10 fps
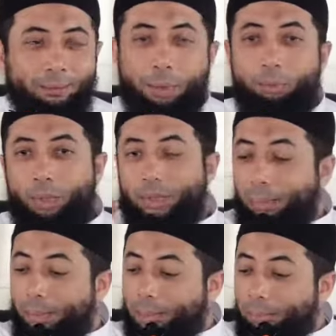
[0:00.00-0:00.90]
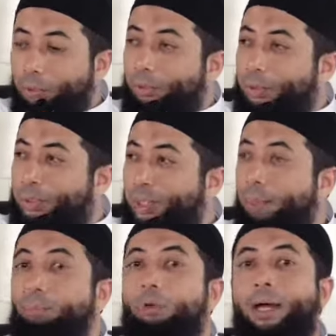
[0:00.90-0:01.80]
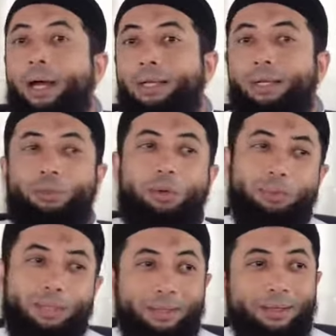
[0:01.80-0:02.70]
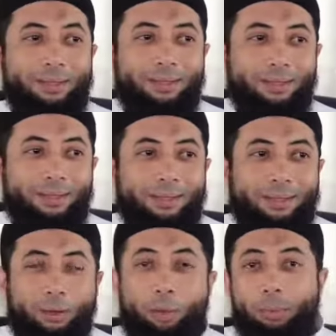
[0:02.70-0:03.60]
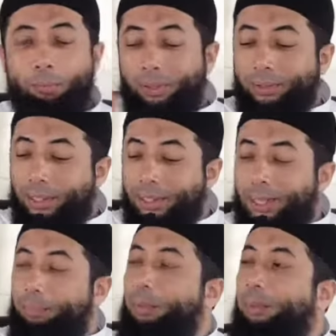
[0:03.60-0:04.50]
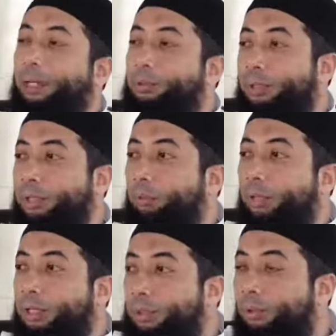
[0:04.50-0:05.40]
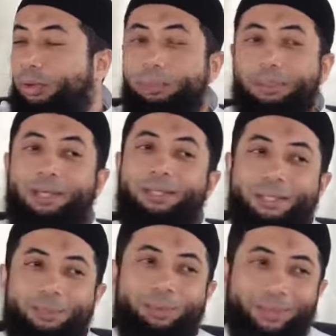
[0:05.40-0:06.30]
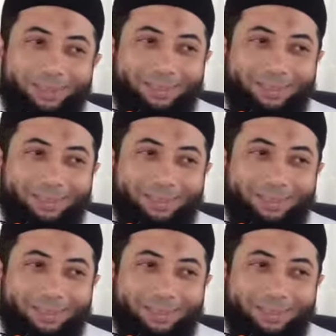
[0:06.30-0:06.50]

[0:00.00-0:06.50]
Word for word: Perempuan kami terbungkus, yang buka hanya suaminya. Kalau perempuan kalian kayak permen yang sudah terbuka, semua orang bisa incip.